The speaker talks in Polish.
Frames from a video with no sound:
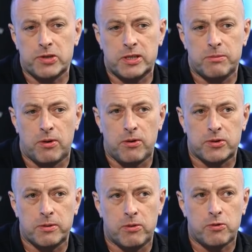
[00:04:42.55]
ponieważ jestem
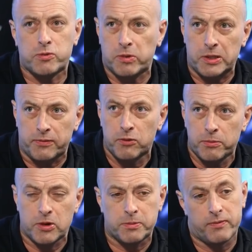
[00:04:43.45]
osobą
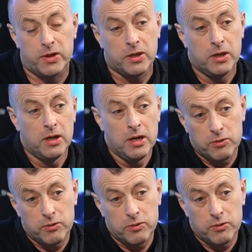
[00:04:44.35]
konsultatywną, lubię rozmawiać.